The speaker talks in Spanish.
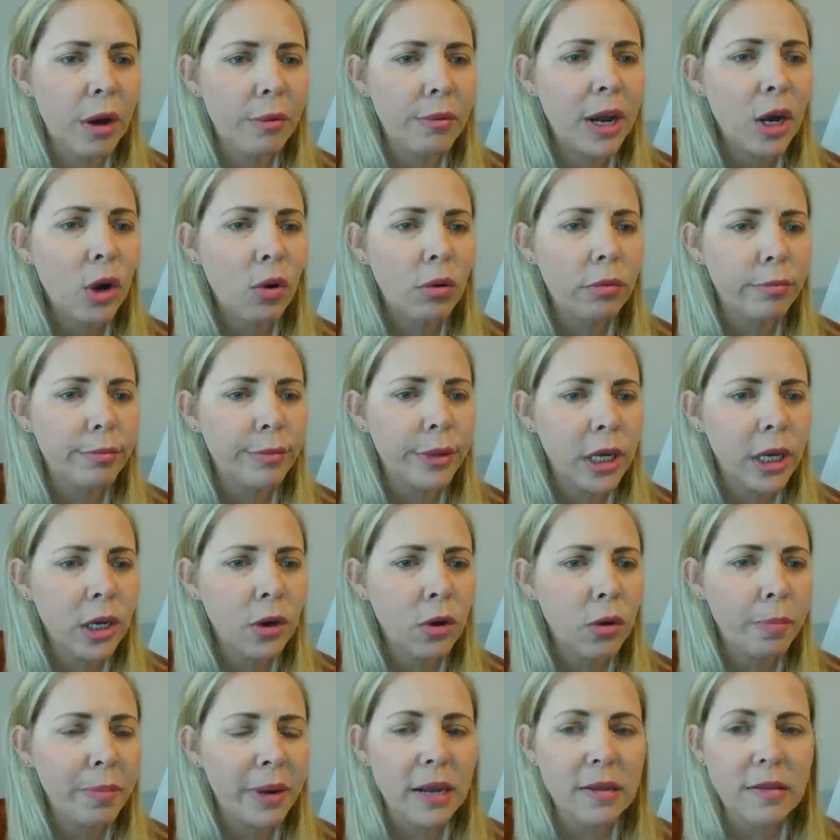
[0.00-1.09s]
hable
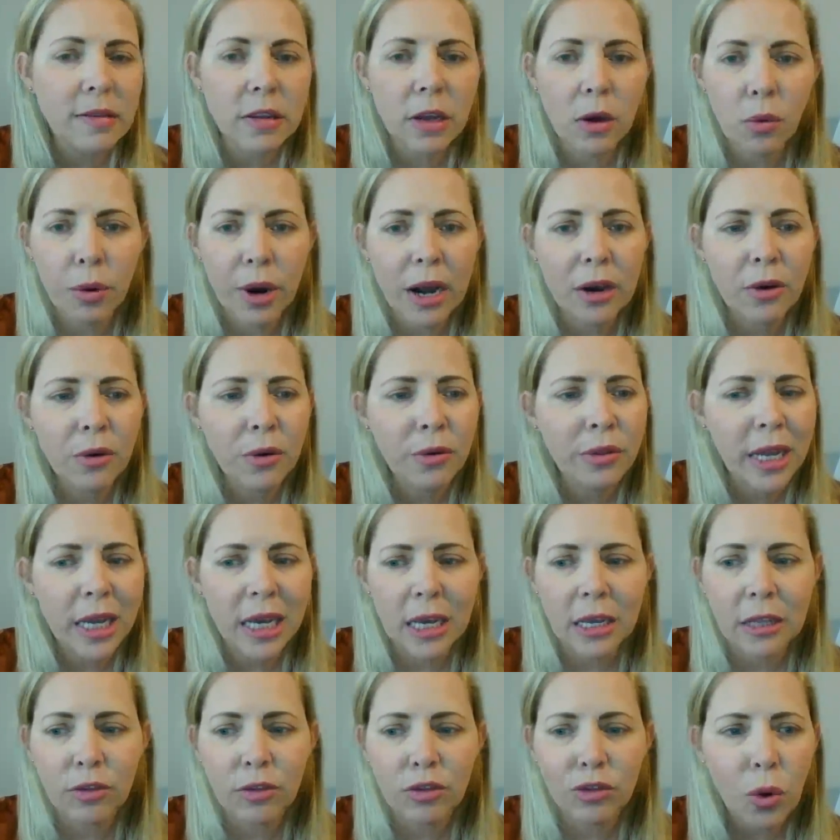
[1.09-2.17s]
conmigo para asegurarnos de
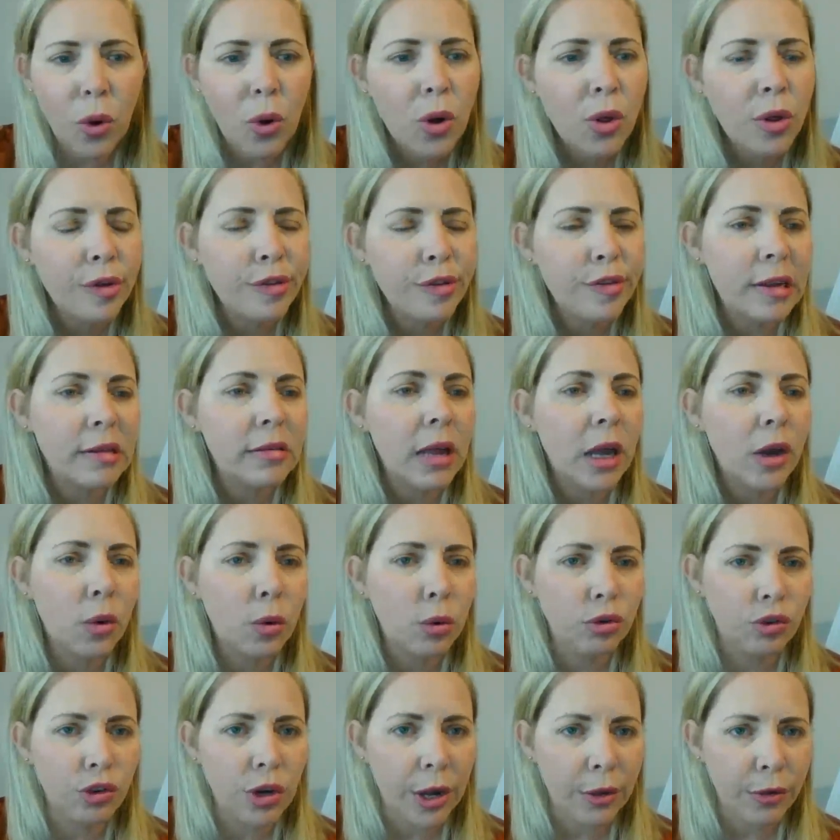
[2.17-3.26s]
que todo se está
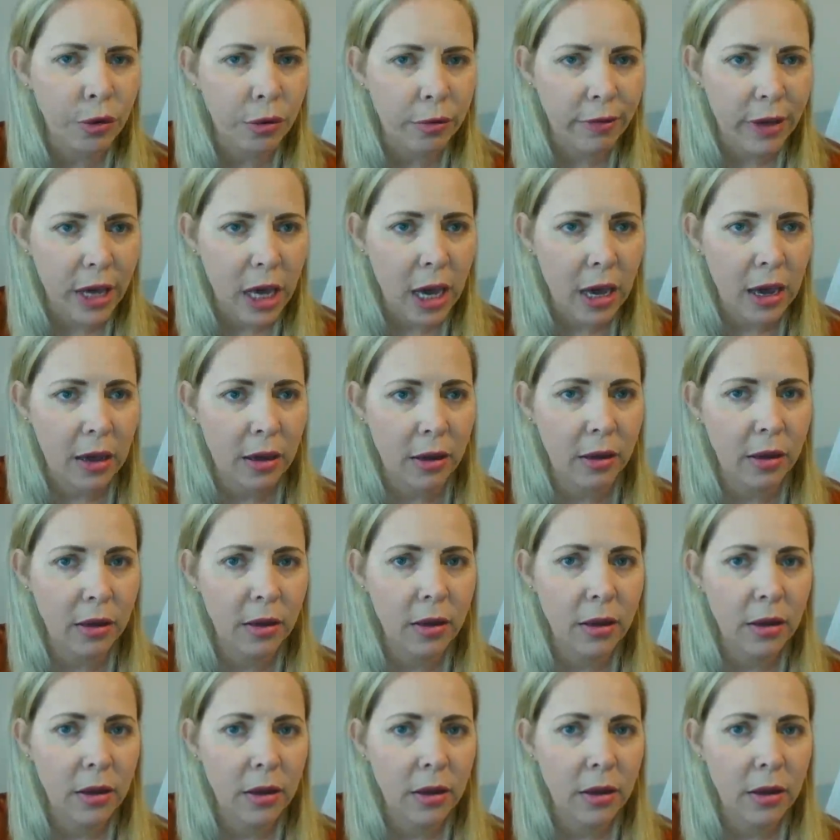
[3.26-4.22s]
escuchando bien.